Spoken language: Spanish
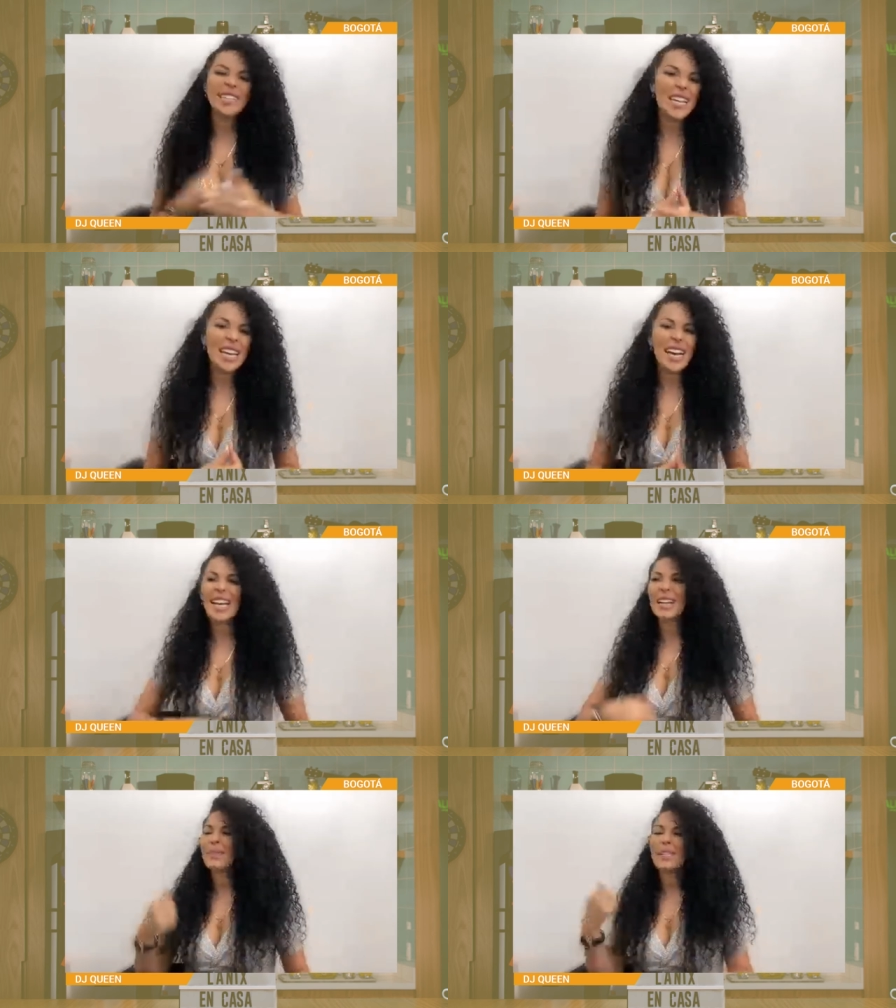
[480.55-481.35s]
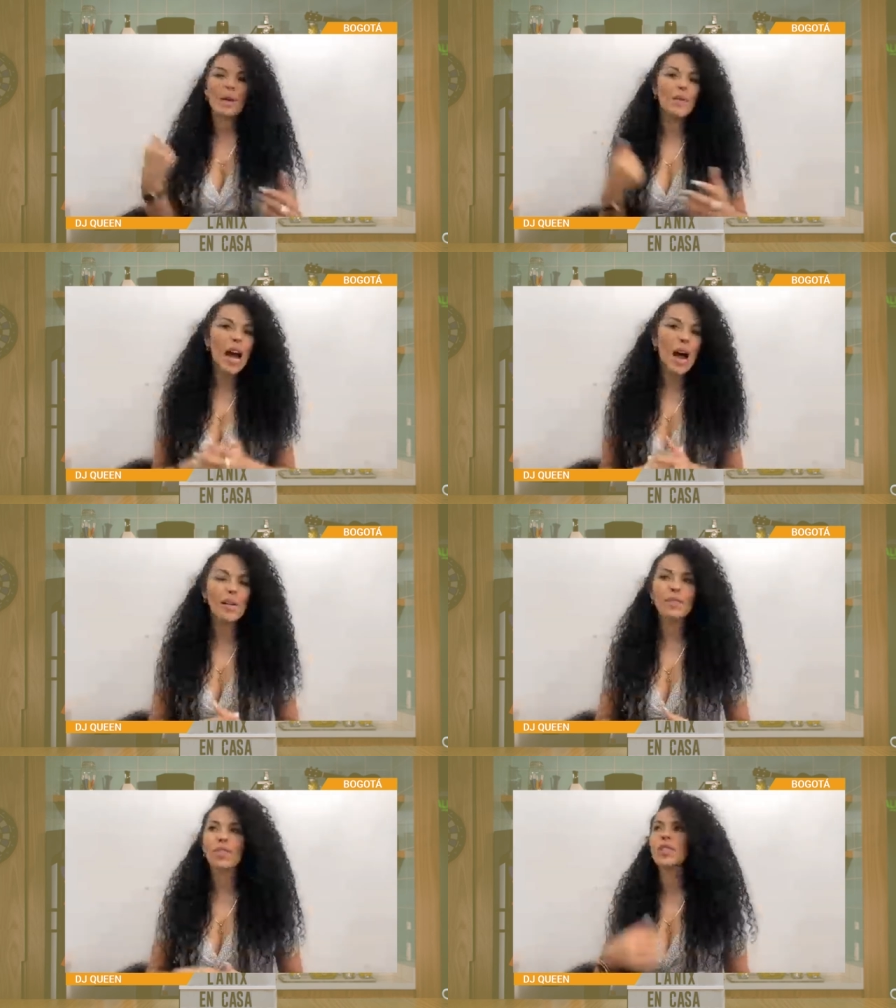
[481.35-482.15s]
ofrecía, la que más
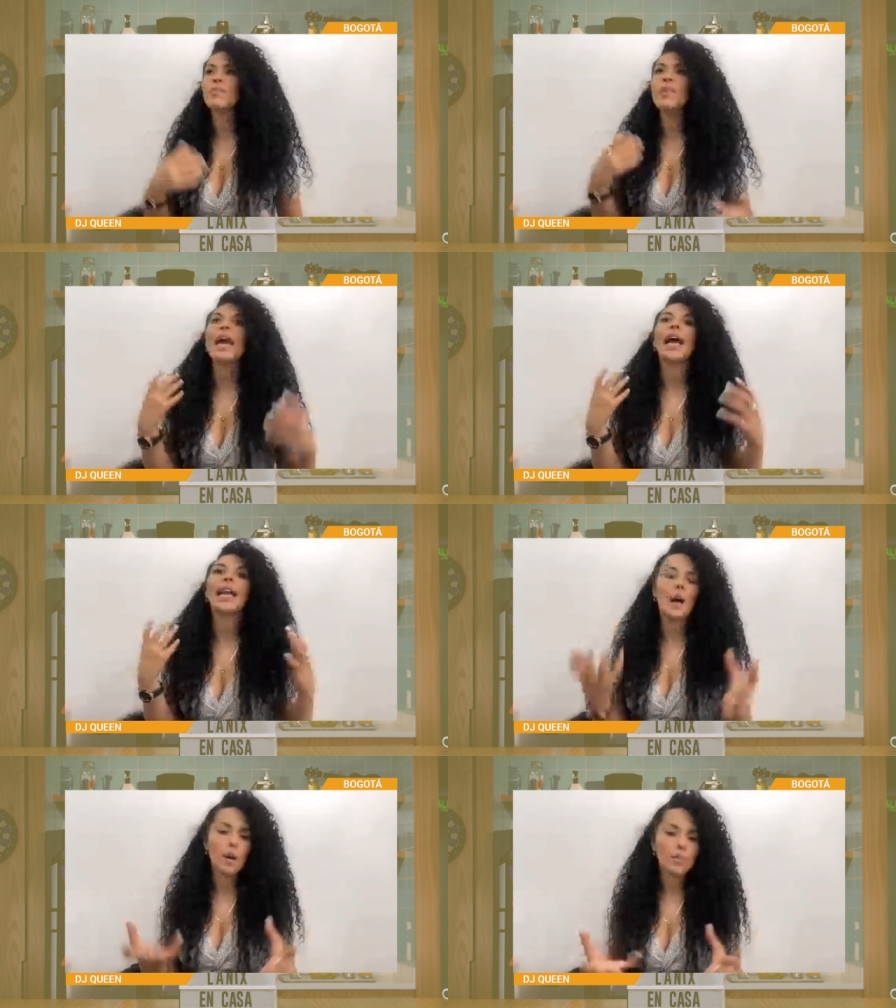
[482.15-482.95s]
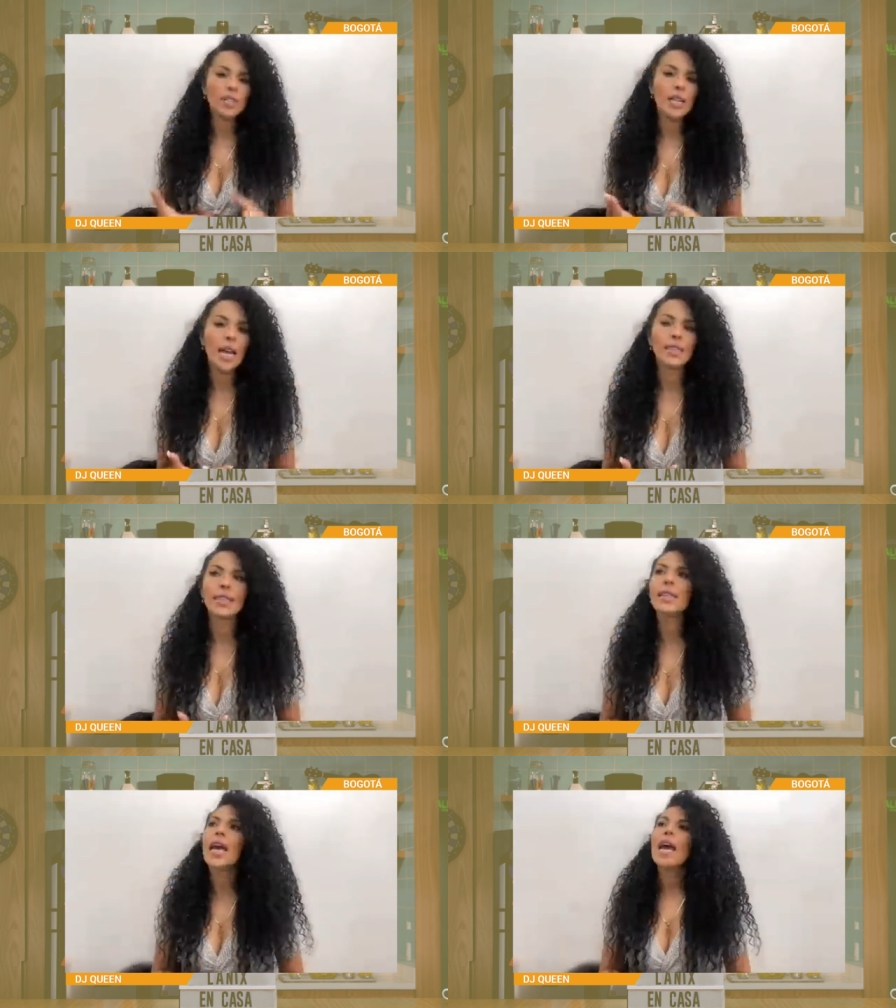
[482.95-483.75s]
hablaba. Entonces me ganaba a mis
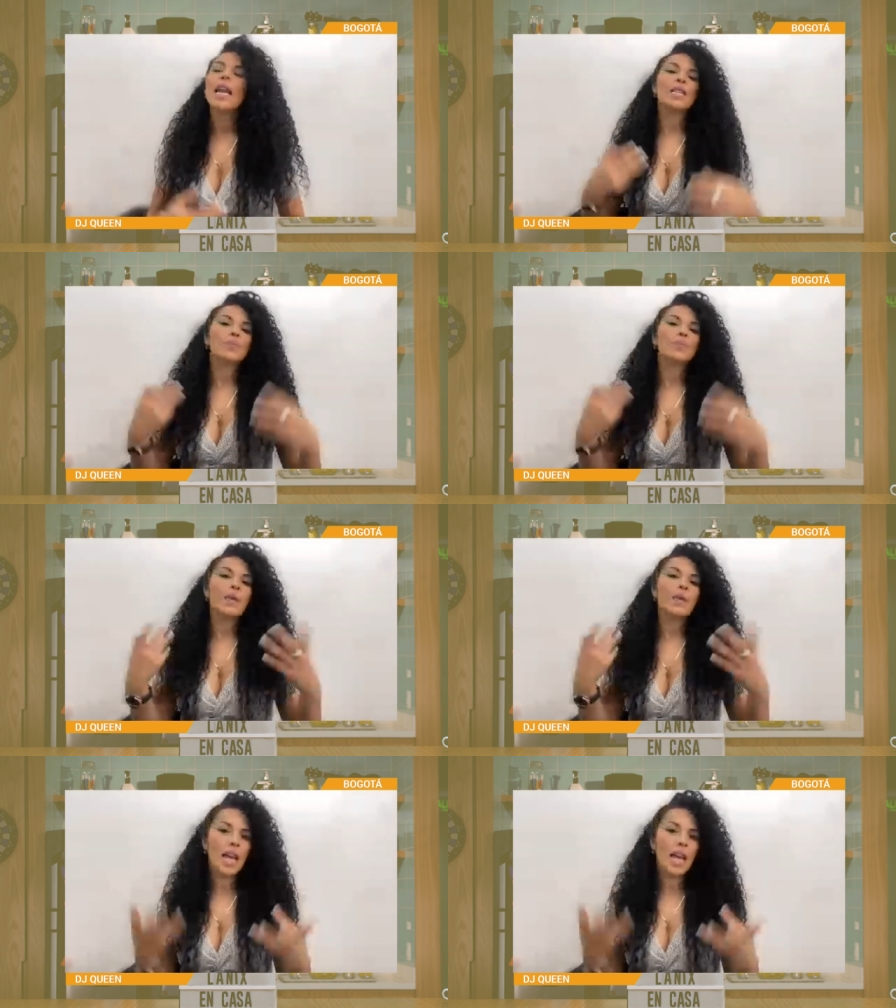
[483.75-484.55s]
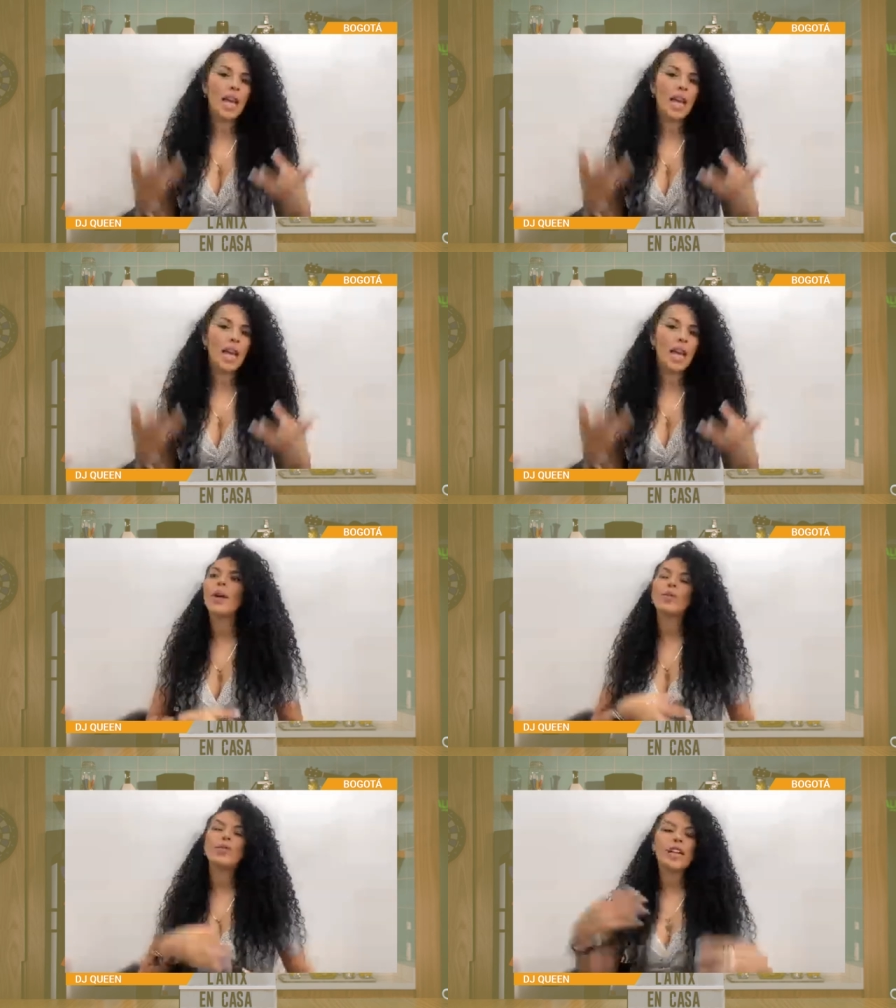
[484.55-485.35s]
clientes, les pedía el
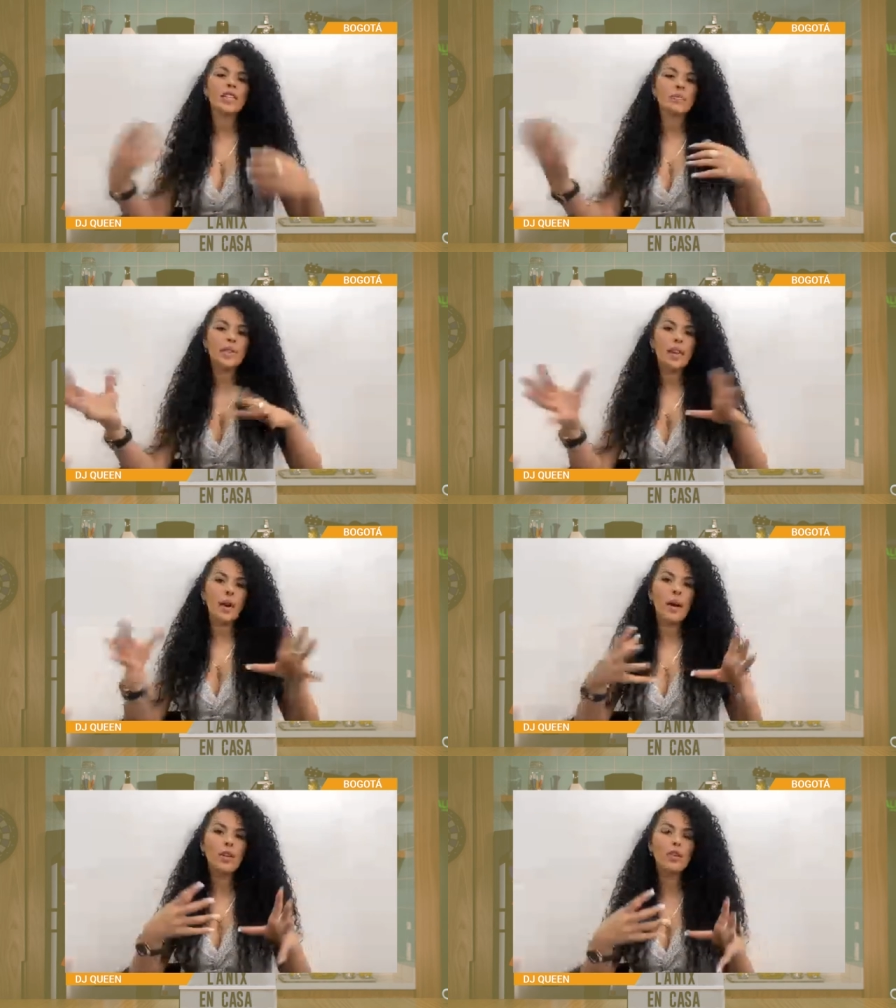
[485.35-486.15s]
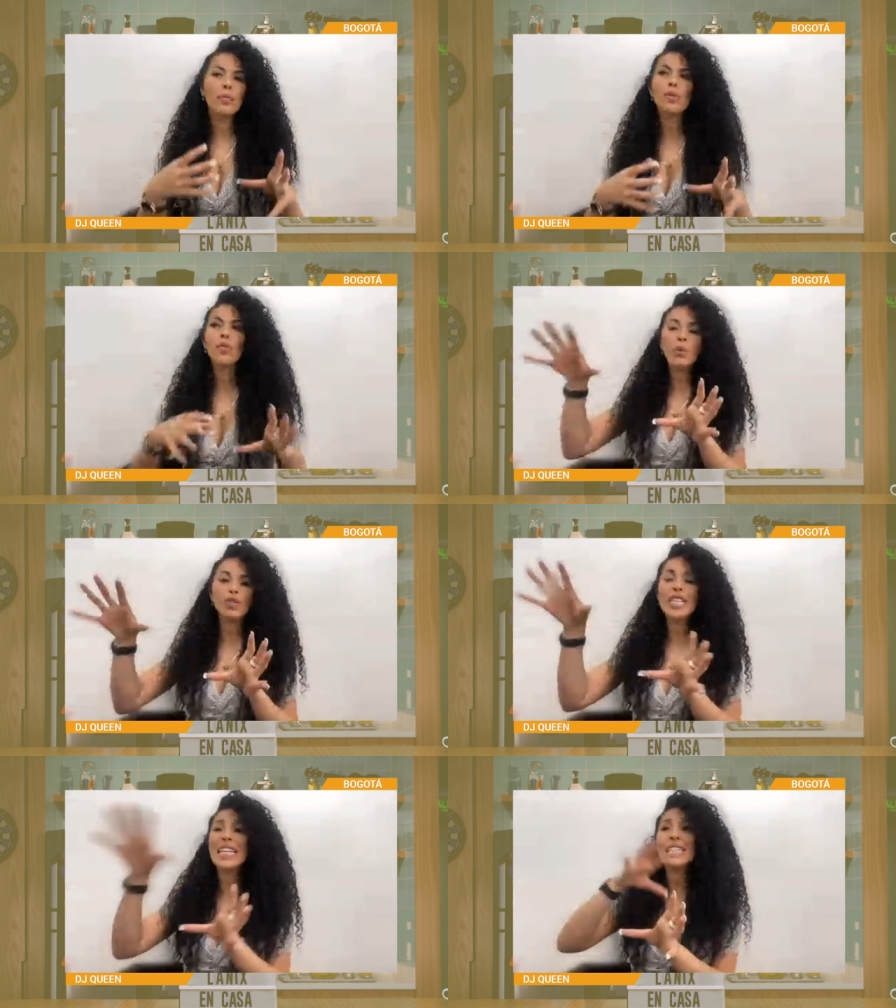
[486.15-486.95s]
teléfono, luego ya les mandaba los
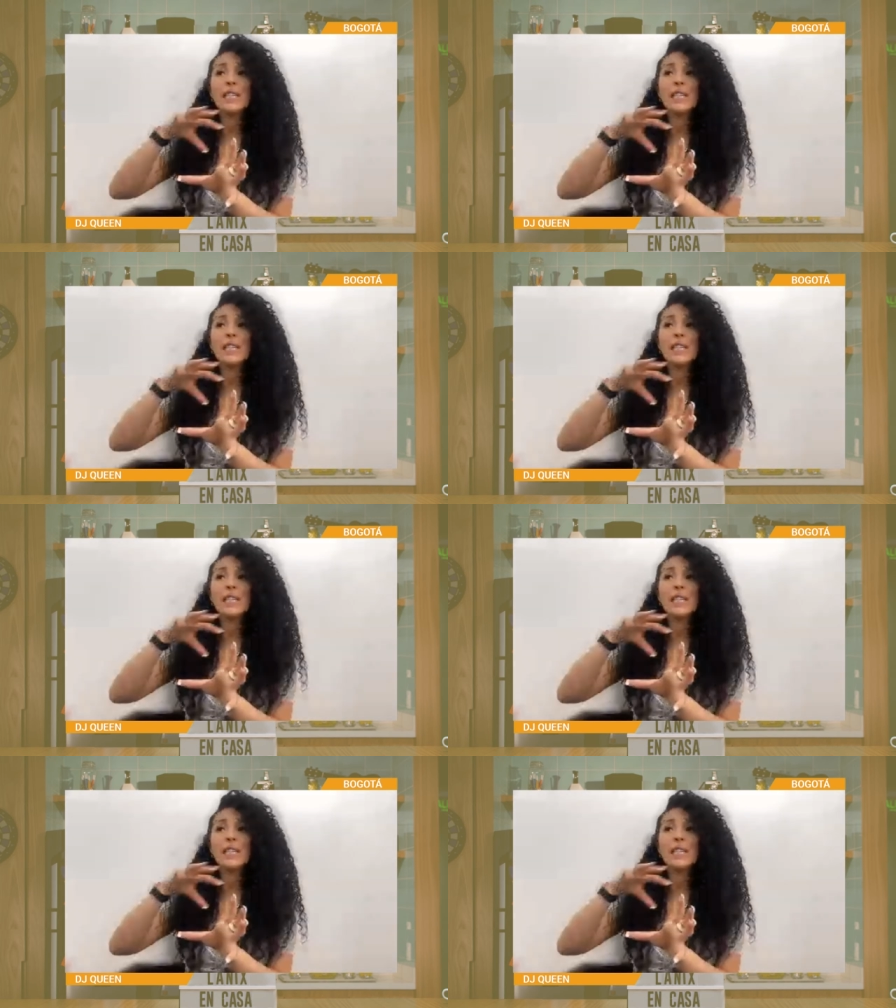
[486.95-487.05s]
books y